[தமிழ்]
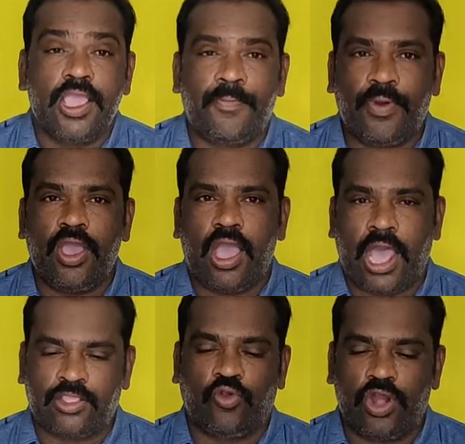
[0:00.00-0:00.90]
இப்போ
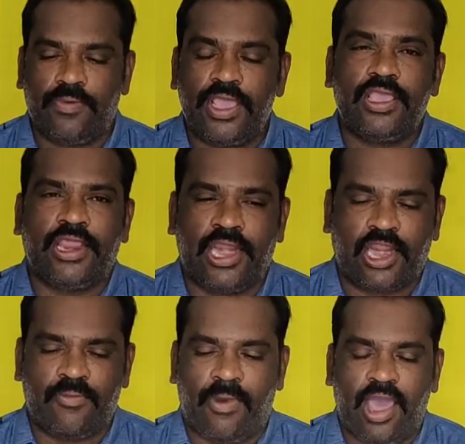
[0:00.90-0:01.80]
அது கூடவே இன்று